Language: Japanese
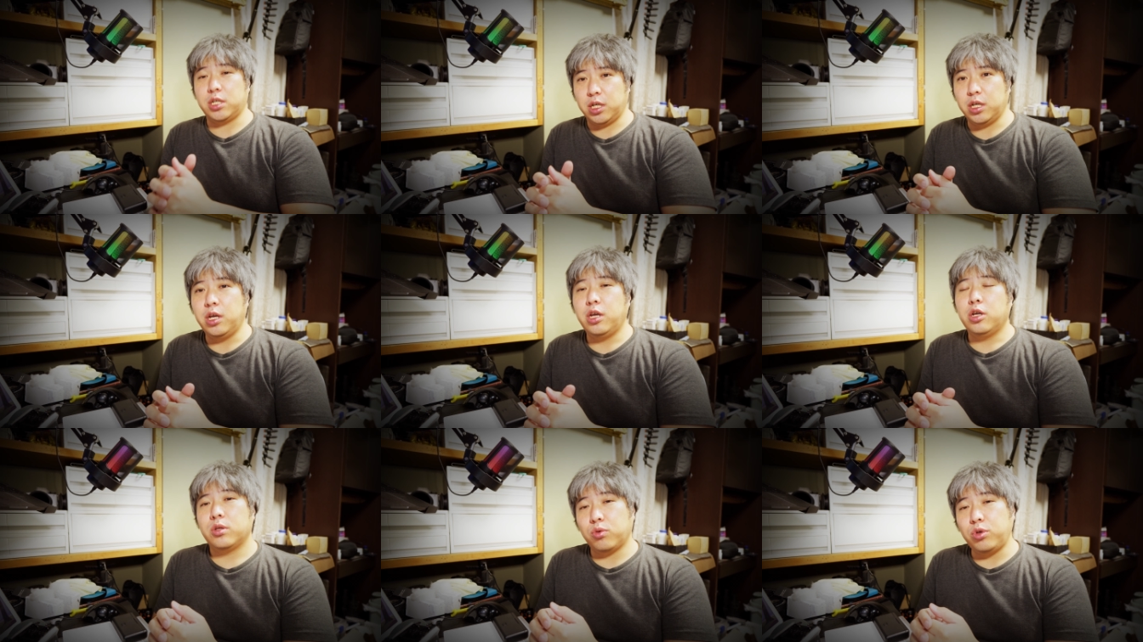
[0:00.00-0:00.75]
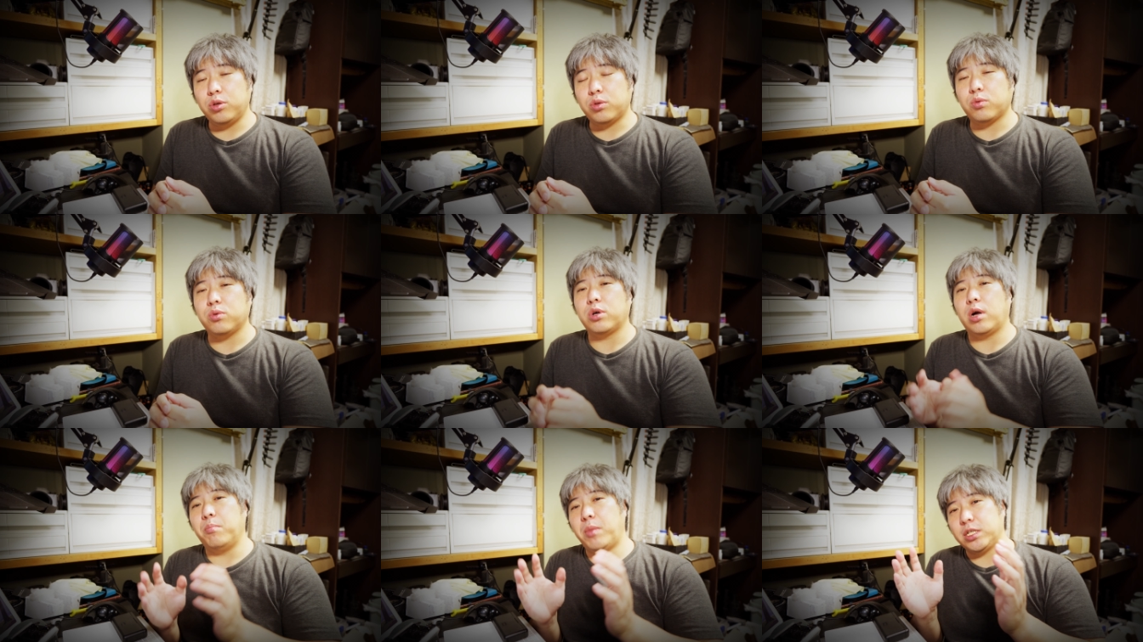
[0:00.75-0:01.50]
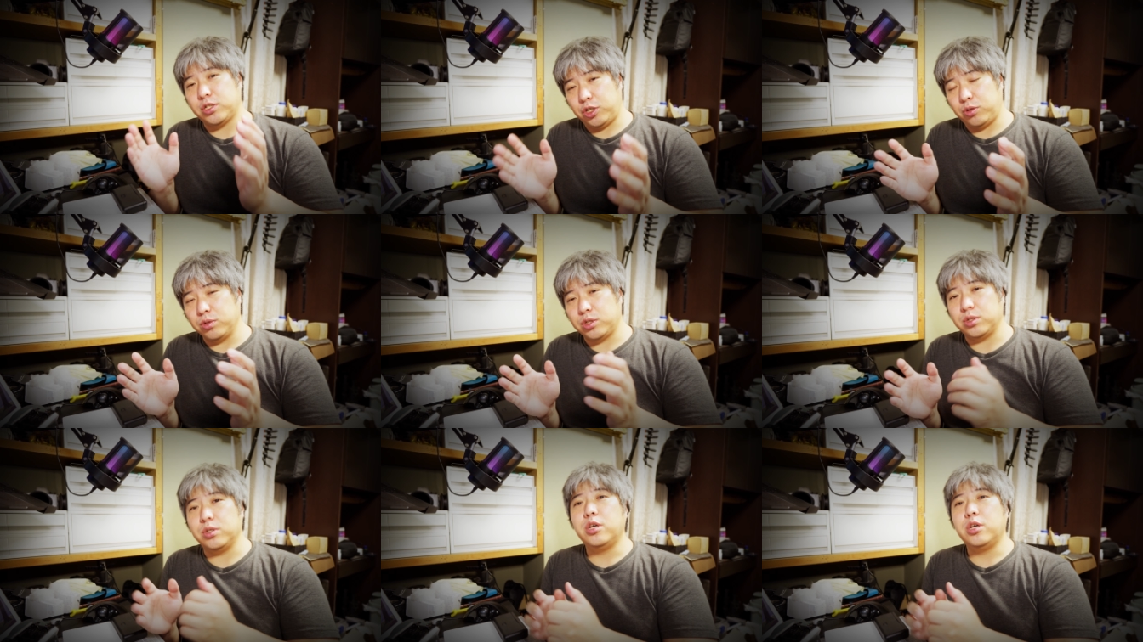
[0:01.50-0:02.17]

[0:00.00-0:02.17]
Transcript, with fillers: ね。というところがまず一つ。